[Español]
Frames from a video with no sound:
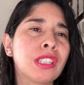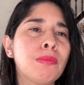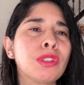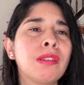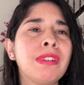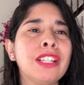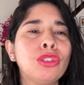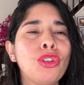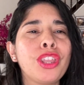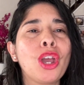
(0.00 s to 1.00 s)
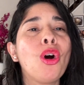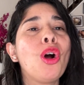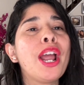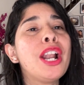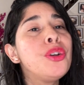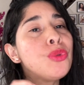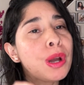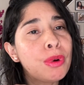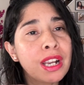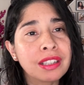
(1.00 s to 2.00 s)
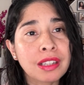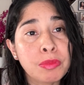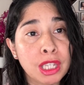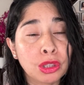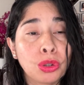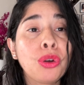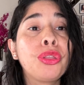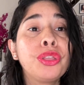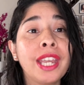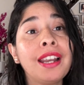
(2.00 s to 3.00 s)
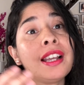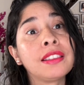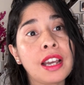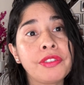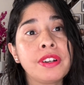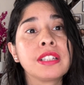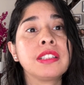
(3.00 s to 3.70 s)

Estamos hablando de el nuevo lanzamiento de la tafa.